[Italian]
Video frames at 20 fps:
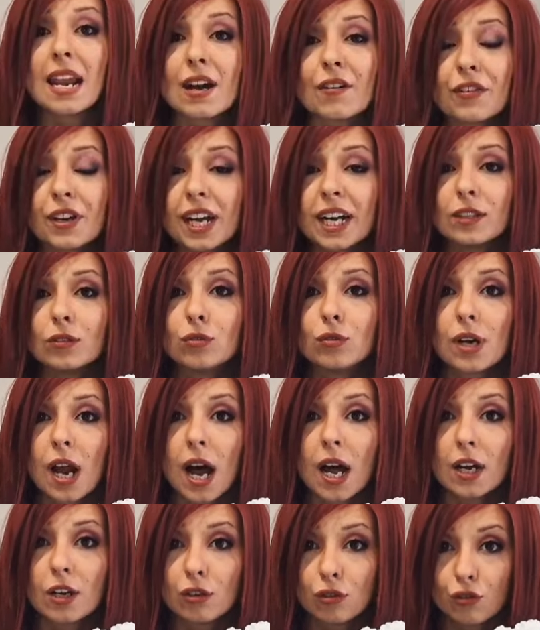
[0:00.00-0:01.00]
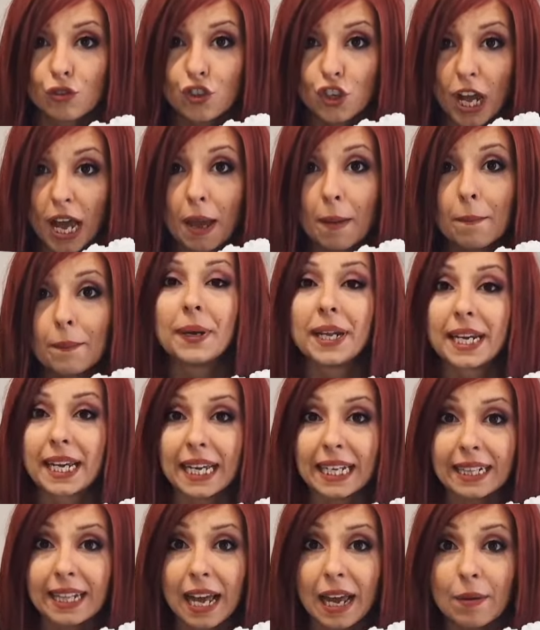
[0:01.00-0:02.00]
La fregatura non c'è,
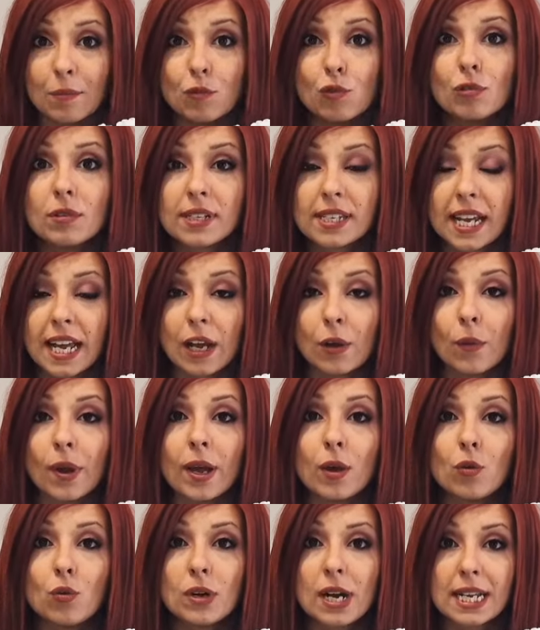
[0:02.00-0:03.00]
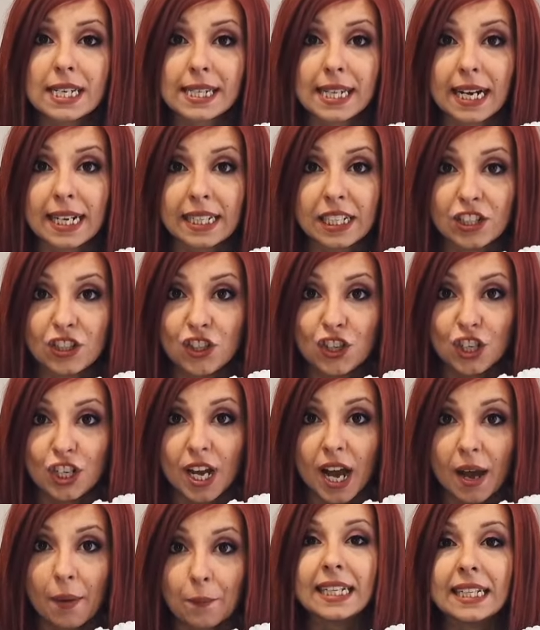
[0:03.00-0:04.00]
perché Temu segue una
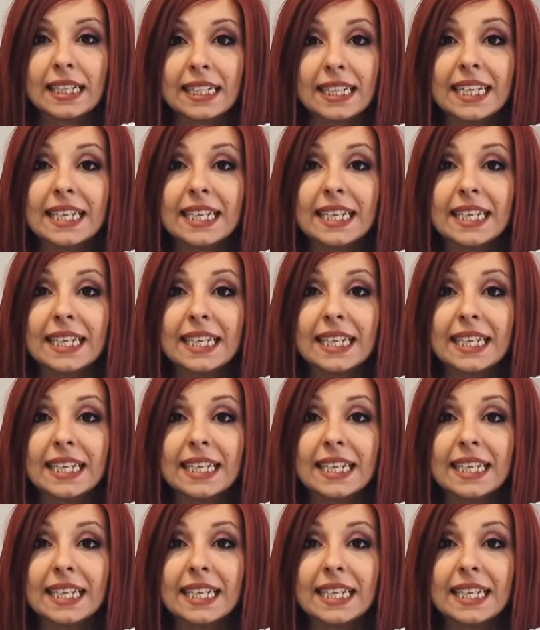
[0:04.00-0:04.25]
strategia